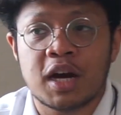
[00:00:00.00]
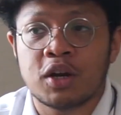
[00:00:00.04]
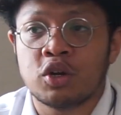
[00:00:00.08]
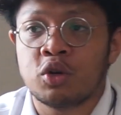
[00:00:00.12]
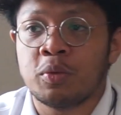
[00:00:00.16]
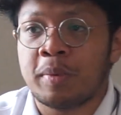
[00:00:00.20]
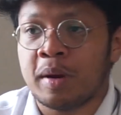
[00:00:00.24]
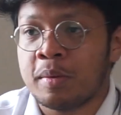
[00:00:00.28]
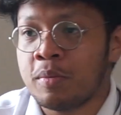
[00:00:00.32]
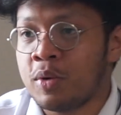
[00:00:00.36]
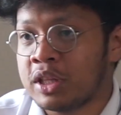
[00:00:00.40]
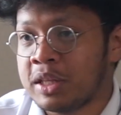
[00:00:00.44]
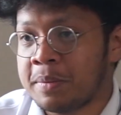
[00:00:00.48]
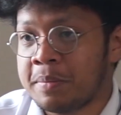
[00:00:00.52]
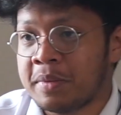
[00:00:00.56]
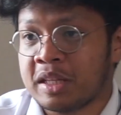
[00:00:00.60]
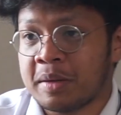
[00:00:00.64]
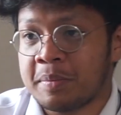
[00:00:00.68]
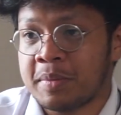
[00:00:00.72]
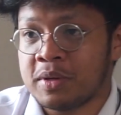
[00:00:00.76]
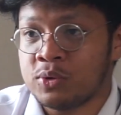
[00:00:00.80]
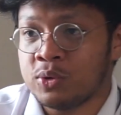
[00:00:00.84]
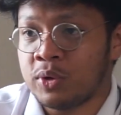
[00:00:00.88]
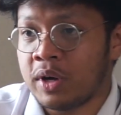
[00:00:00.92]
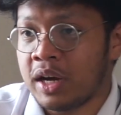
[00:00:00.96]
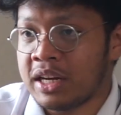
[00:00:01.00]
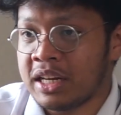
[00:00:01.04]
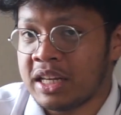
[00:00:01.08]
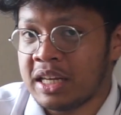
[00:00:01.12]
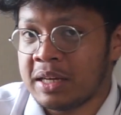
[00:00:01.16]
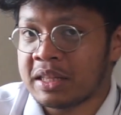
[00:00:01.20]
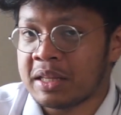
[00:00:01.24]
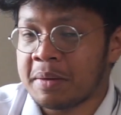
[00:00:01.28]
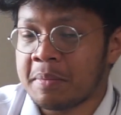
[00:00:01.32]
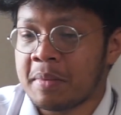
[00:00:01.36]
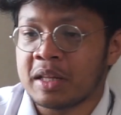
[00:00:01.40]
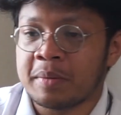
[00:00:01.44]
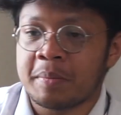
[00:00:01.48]
jangan lupa buat teman-teman juga
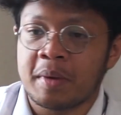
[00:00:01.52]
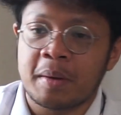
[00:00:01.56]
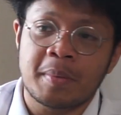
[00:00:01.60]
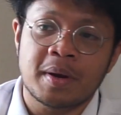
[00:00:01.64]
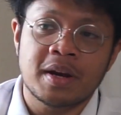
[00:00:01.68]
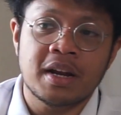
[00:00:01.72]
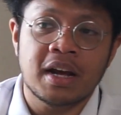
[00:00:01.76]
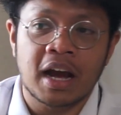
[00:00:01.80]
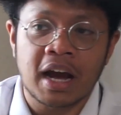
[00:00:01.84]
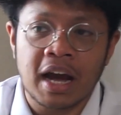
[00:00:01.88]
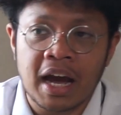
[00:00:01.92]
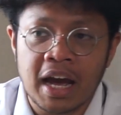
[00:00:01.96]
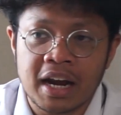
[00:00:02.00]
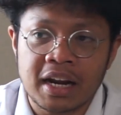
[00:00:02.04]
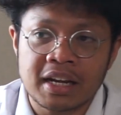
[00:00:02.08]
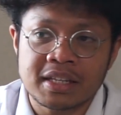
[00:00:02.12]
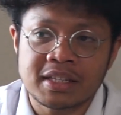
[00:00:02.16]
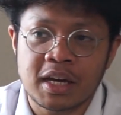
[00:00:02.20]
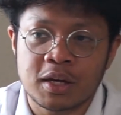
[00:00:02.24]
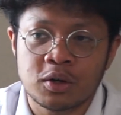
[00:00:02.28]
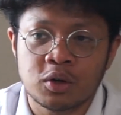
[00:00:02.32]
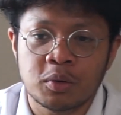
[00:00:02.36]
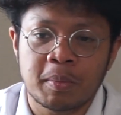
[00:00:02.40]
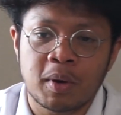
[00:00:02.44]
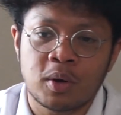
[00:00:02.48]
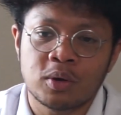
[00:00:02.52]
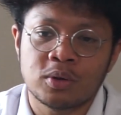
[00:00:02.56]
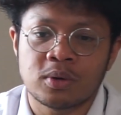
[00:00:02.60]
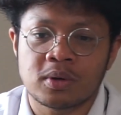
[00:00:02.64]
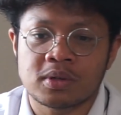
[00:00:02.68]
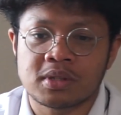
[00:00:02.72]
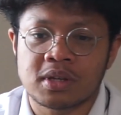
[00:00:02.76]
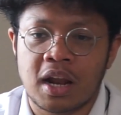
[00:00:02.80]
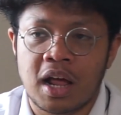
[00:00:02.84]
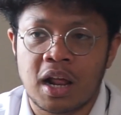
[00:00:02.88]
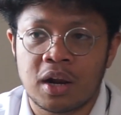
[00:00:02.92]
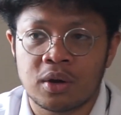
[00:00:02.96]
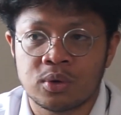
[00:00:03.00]
nih, teman-teman pendengar, jangan lupa untuk
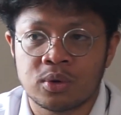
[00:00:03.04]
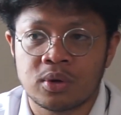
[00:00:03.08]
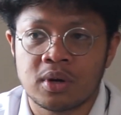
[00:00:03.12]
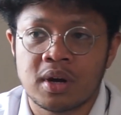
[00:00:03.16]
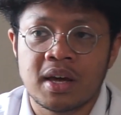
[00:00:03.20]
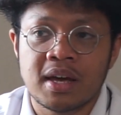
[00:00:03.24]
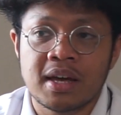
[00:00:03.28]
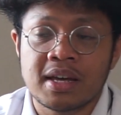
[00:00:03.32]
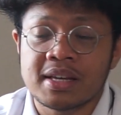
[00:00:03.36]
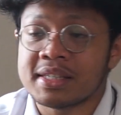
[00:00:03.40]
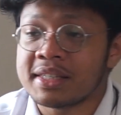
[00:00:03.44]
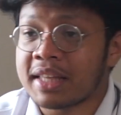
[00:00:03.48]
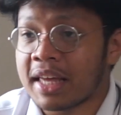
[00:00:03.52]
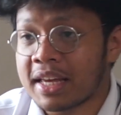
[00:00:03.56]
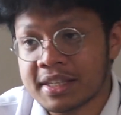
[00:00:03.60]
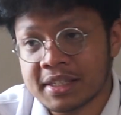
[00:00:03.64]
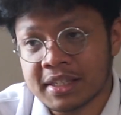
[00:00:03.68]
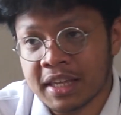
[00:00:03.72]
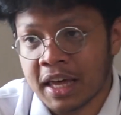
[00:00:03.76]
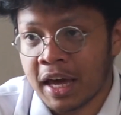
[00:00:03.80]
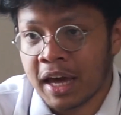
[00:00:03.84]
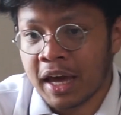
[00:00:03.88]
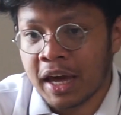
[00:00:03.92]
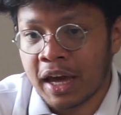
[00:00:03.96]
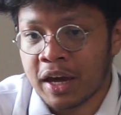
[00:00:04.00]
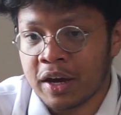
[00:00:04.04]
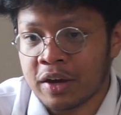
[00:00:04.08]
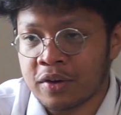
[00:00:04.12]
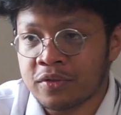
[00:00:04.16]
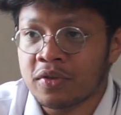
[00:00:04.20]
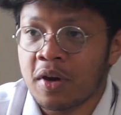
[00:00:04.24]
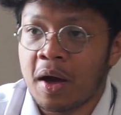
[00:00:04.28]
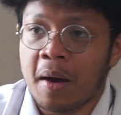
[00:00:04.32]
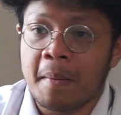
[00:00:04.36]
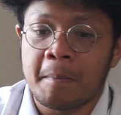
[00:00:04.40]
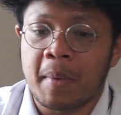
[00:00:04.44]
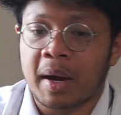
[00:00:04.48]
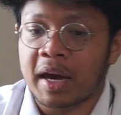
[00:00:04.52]
selalu stay safe,
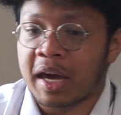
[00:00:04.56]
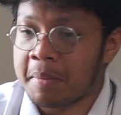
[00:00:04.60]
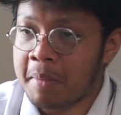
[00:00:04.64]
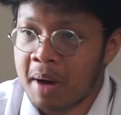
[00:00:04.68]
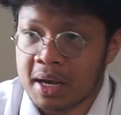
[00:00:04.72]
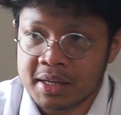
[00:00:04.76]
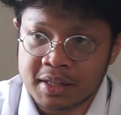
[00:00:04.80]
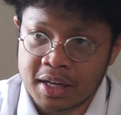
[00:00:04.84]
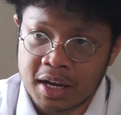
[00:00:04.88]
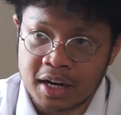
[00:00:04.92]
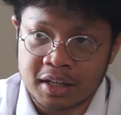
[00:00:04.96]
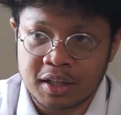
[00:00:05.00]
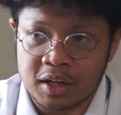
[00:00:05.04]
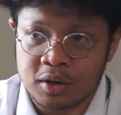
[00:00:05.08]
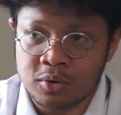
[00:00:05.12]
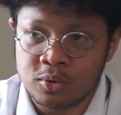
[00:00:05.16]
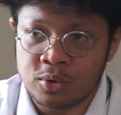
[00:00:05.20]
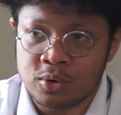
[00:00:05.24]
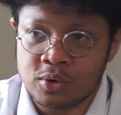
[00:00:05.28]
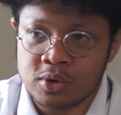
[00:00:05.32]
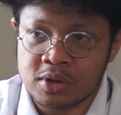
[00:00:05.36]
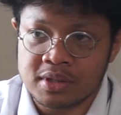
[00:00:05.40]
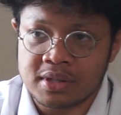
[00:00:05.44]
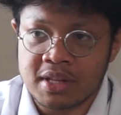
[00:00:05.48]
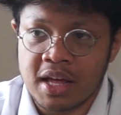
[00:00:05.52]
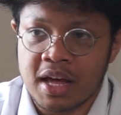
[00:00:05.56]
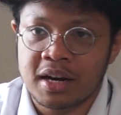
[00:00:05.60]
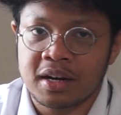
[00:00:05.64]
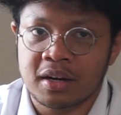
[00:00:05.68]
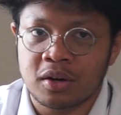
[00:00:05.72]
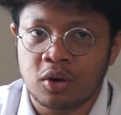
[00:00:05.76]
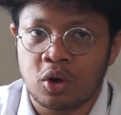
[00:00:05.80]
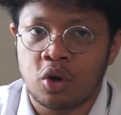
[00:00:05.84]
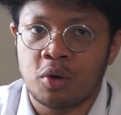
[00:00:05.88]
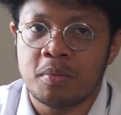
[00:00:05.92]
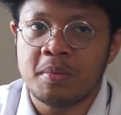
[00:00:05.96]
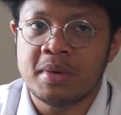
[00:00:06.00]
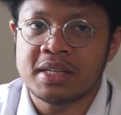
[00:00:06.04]
hmm. pakai masker terus dan
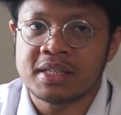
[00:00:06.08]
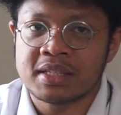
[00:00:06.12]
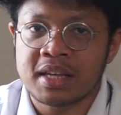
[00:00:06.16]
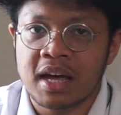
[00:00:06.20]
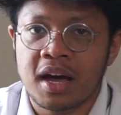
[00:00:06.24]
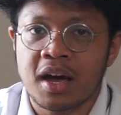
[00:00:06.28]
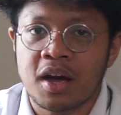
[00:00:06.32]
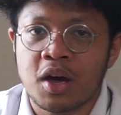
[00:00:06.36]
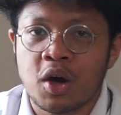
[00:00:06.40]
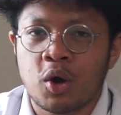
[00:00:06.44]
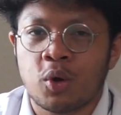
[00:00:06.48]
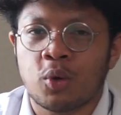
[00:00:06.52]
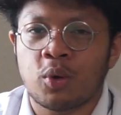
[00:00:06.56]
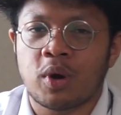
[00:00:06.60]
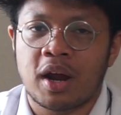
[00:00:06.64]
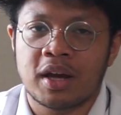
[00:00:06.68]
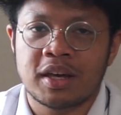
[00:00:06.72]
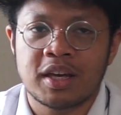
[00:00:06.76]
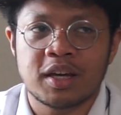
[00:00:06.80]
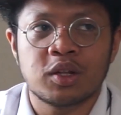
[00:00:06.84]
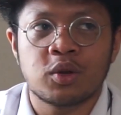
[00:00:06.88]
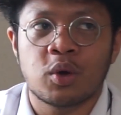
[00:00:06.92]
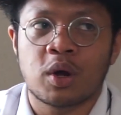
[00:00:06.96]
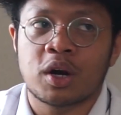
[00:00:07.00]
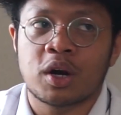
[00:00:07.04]
kalau bisa kurangi